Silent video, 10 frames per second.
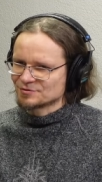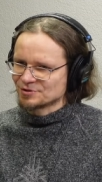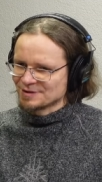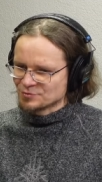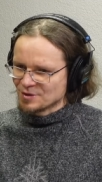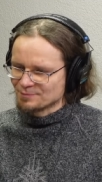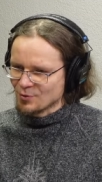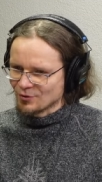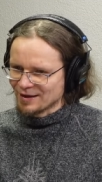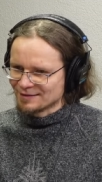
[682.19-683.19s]
czyli na przykład
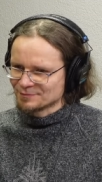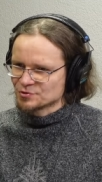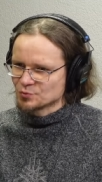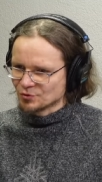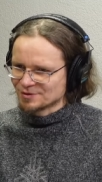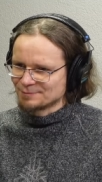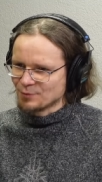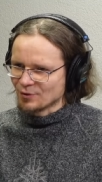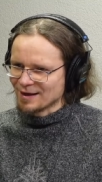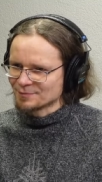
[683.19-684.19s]
pokarm, słodki
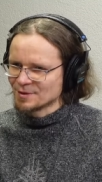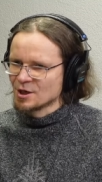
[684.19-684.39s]
pokarm,